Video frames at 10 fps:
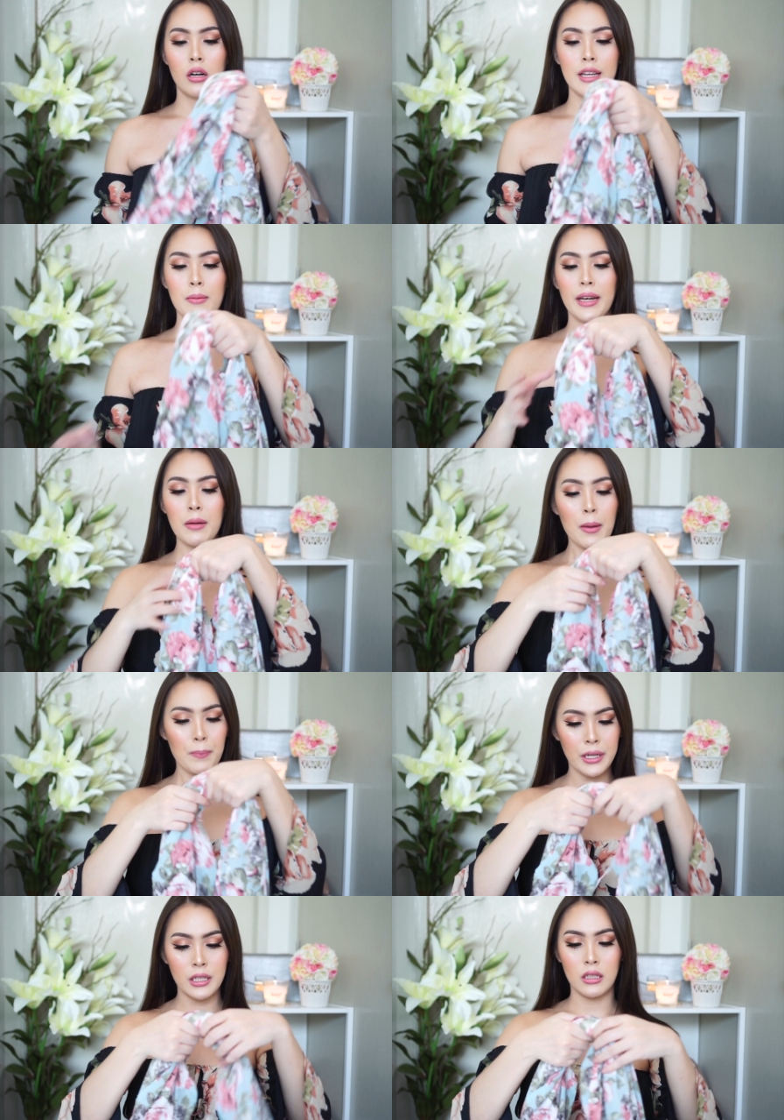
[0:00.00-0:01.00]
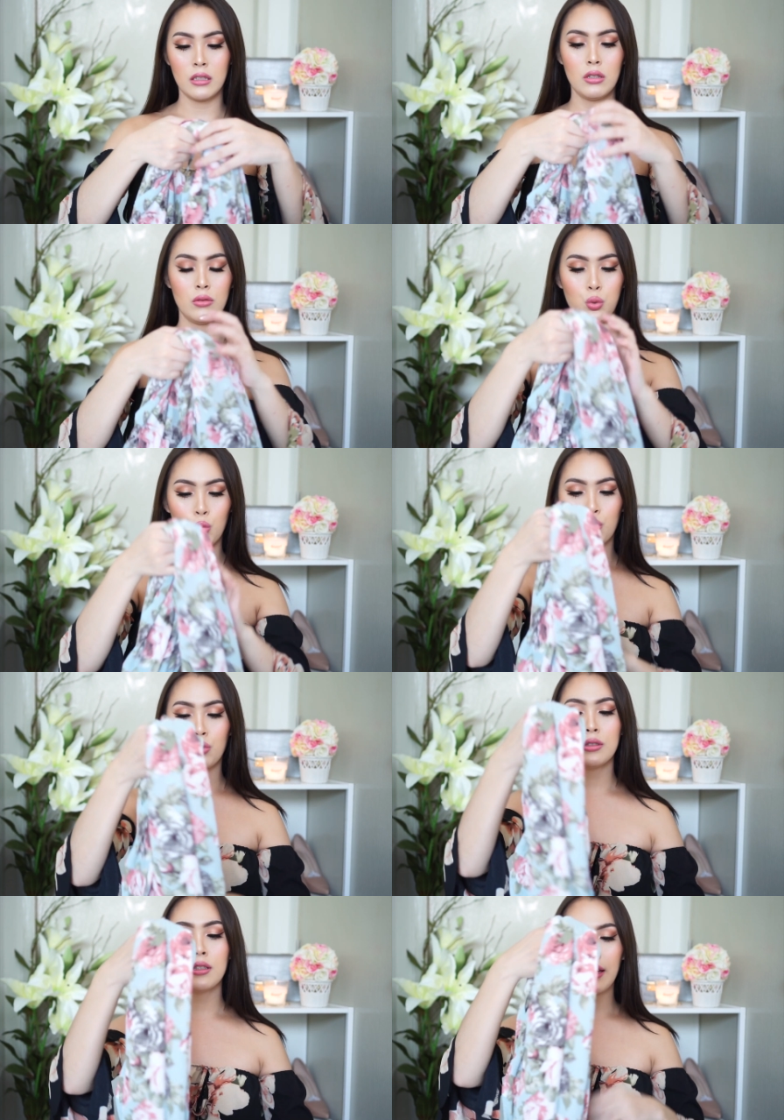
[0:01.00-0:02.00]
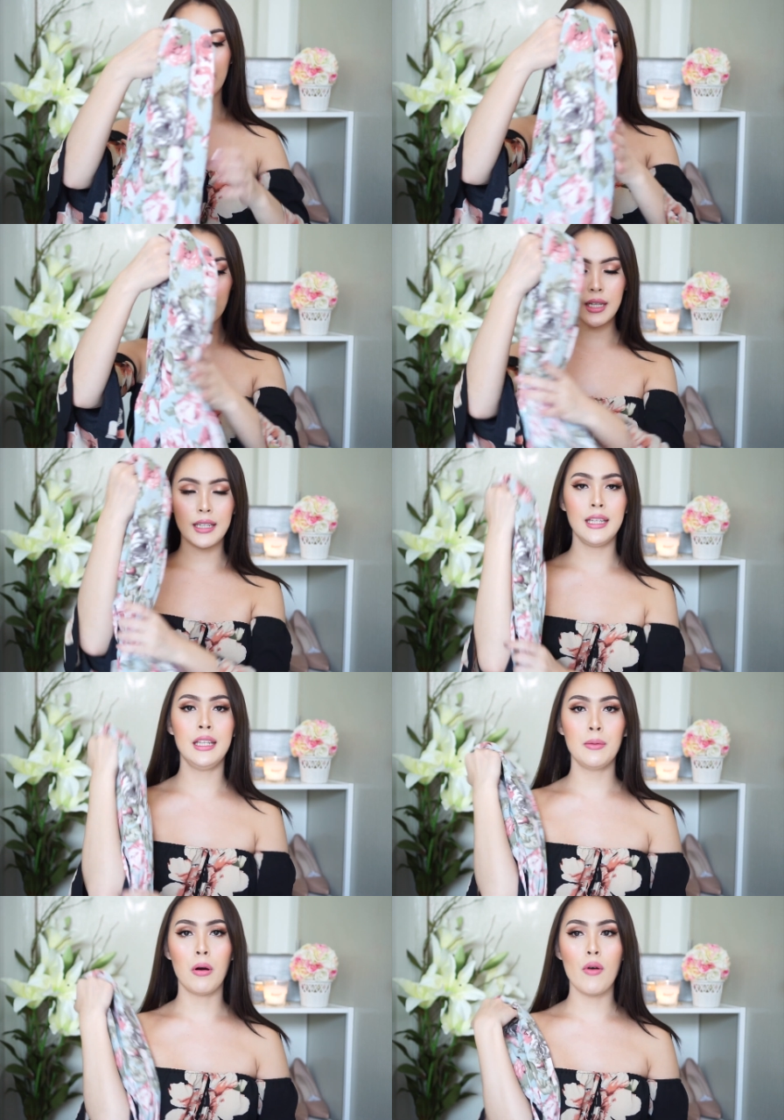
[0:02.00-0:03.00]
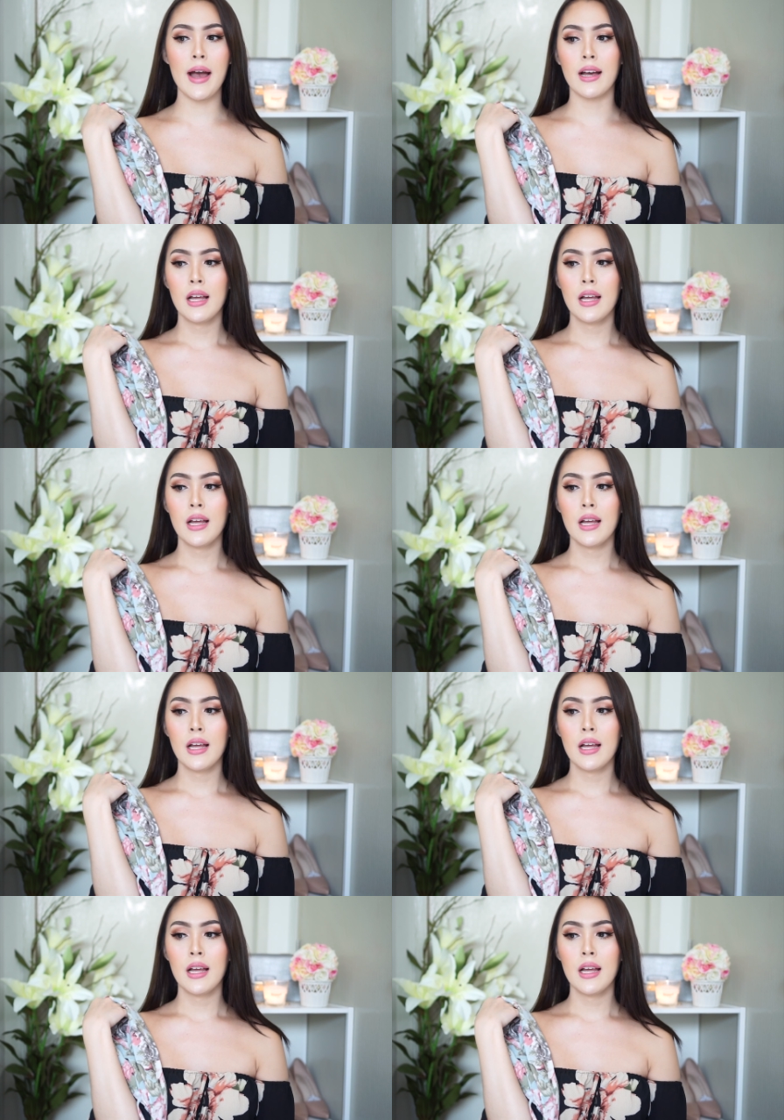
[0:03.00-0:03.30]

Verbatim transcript: ยังไม่ได้มาเปิดถุงให้ดูสักทีเพราะว่า